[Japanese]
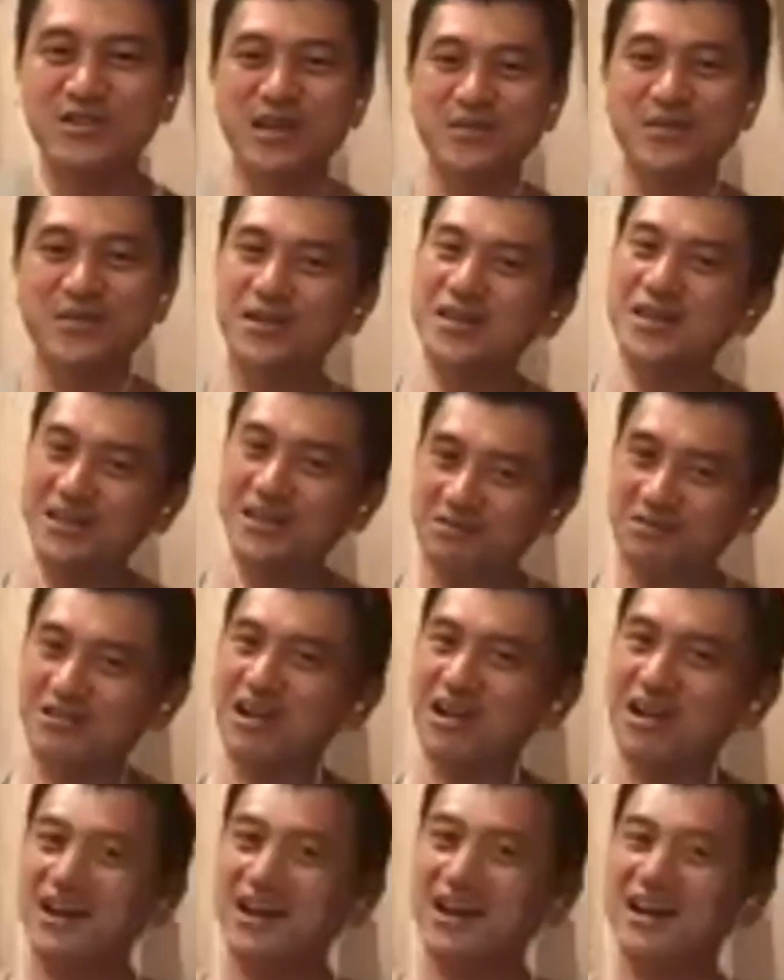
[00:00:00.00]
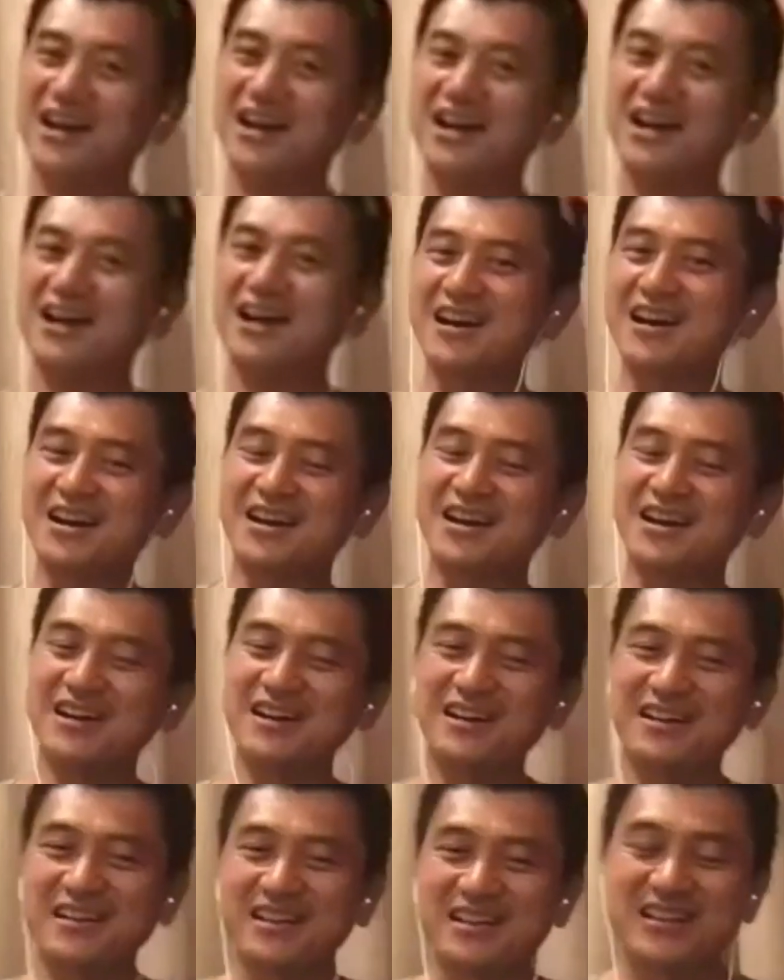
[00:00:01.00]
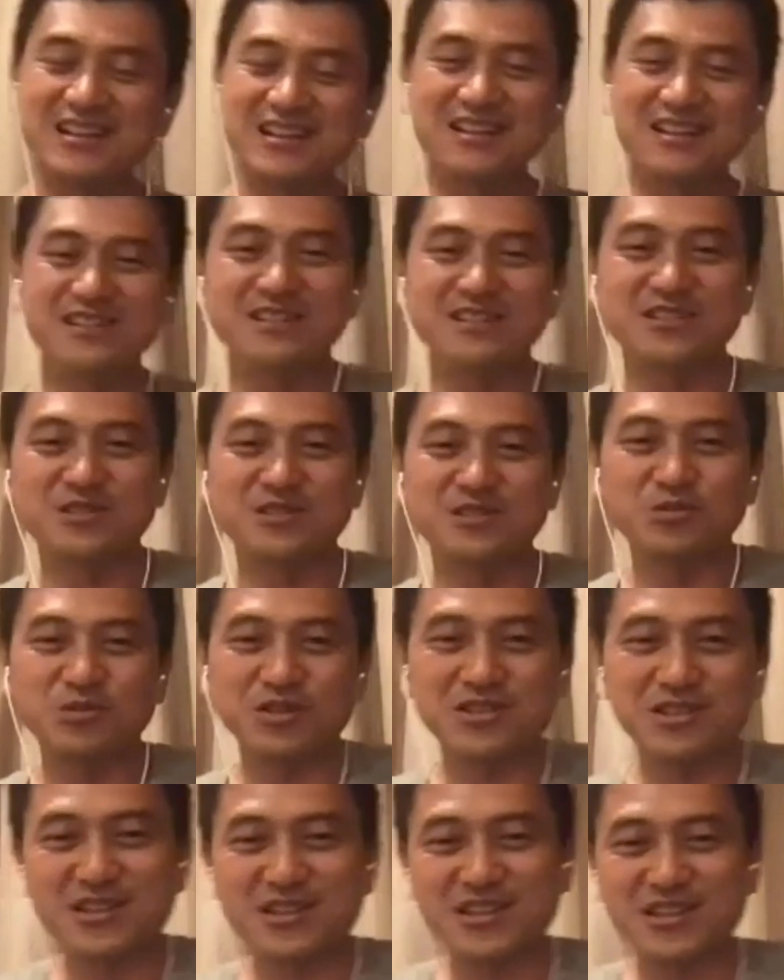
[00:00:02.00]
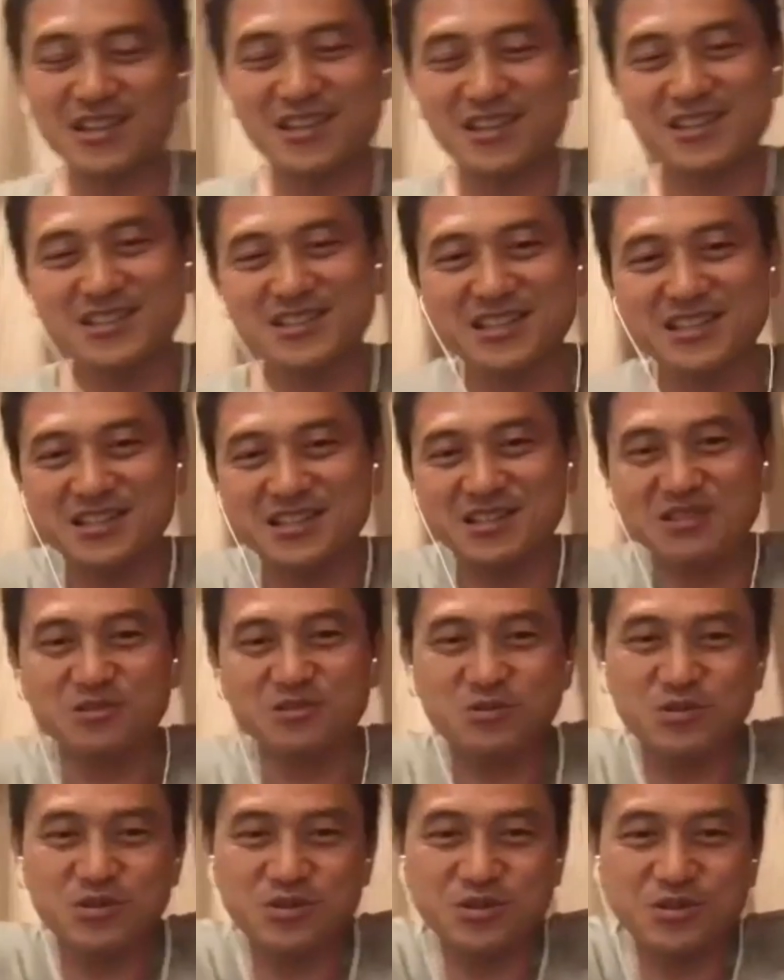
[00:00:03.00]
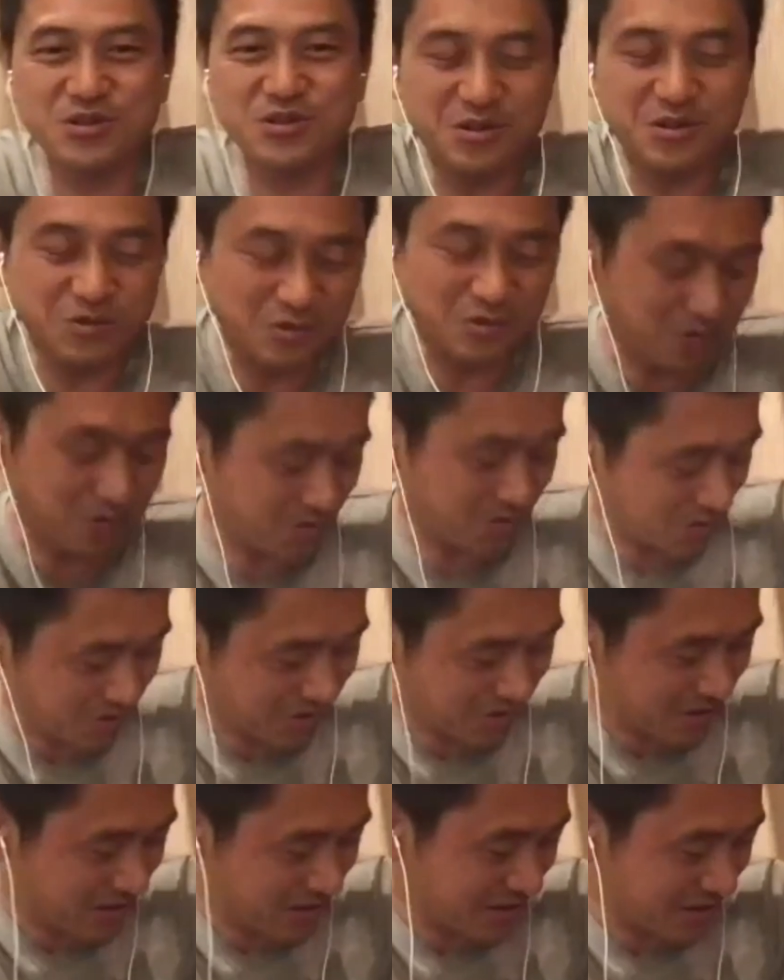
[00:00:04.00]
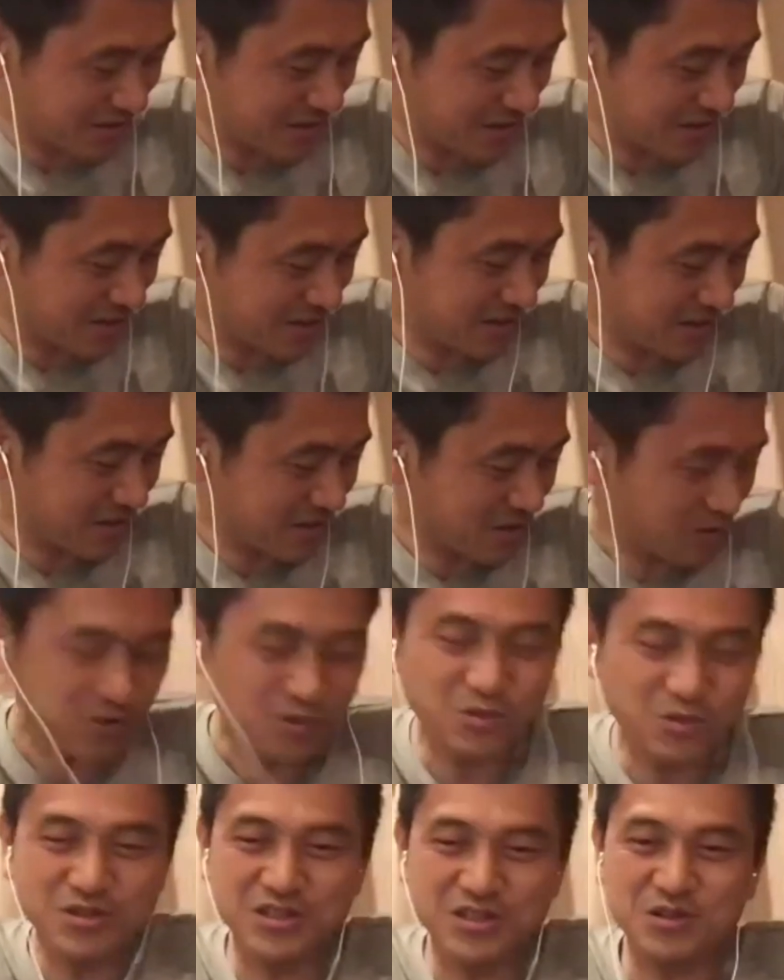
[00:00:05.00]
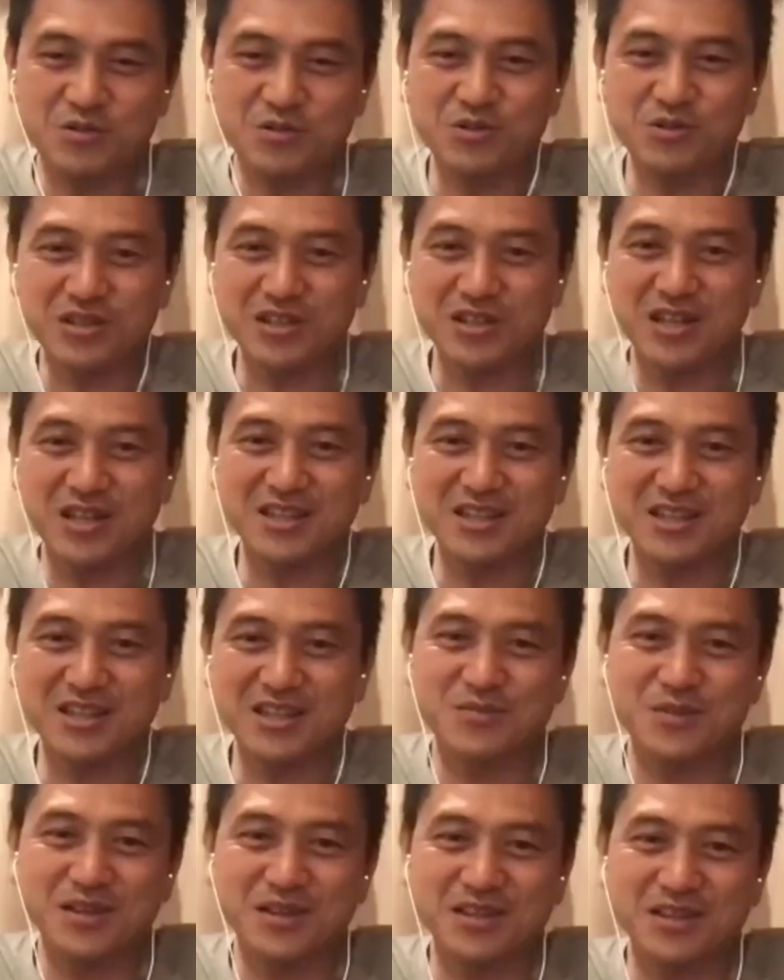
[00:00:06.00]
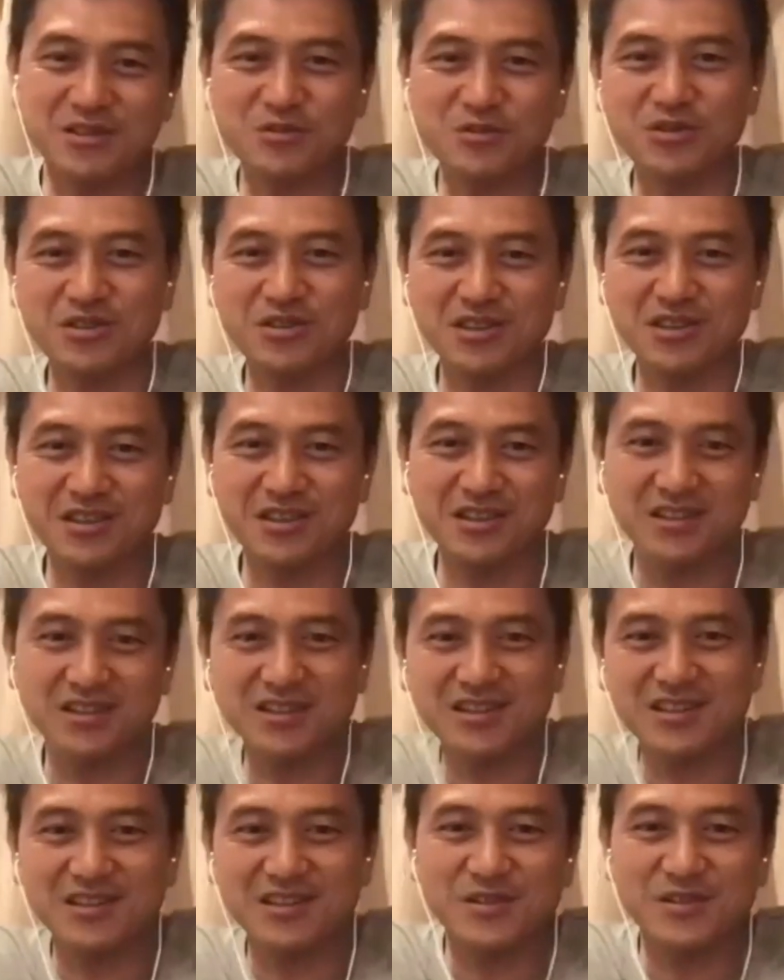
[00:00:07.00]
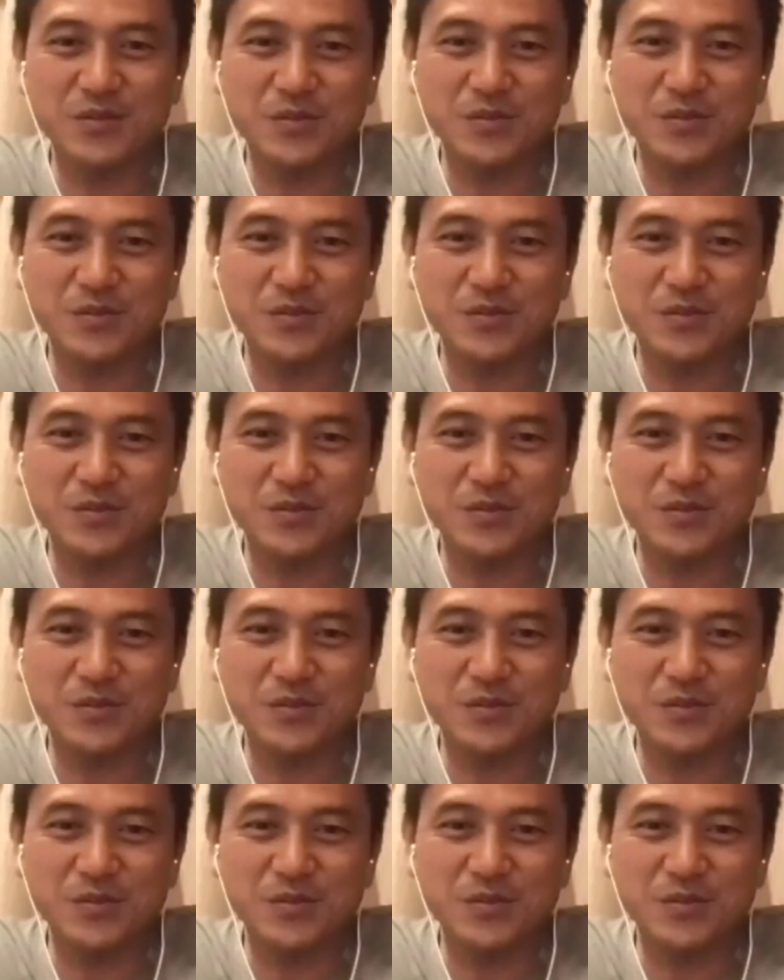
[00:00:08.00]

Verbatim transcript: メだとか。ああ、どうですかね、武田先生。そういうふうにこう、そういう思考になってしまったとき。まあ、